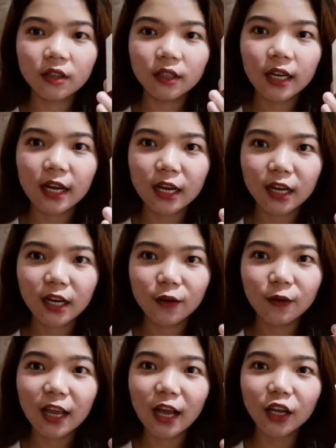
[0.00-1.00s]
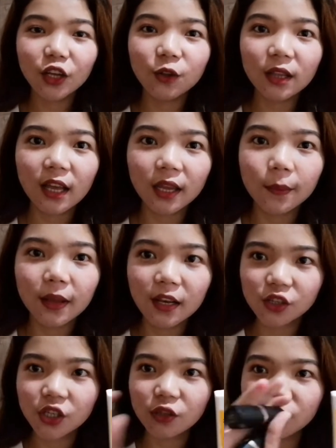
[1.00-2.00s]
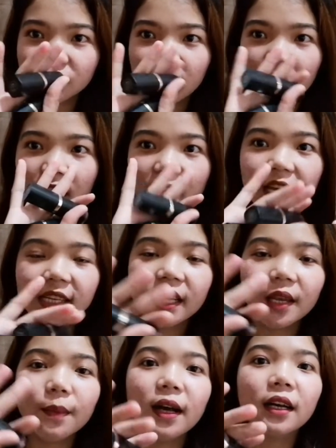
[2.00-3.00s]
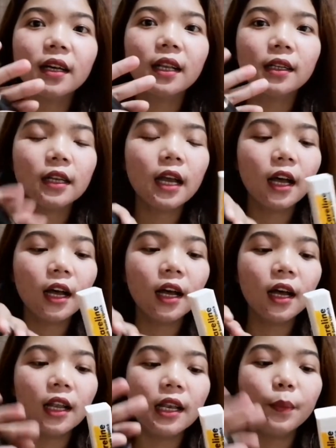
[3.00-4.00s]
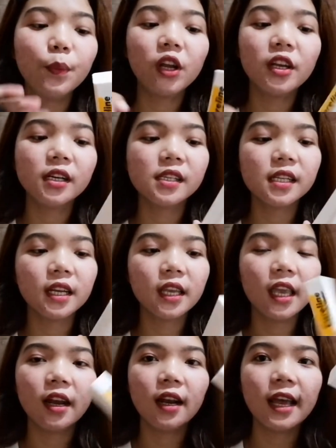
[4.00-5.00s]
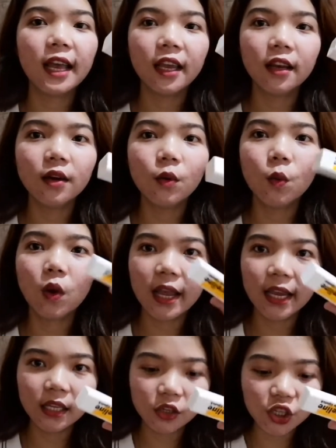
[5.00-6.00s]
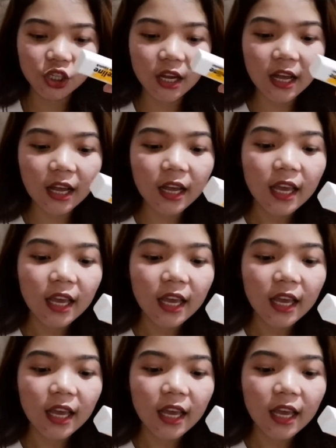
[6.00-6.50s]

Uh, wala, cute lang. Iba lang siya dun sa, sa ibang uh, lip products ng Careline. White siya.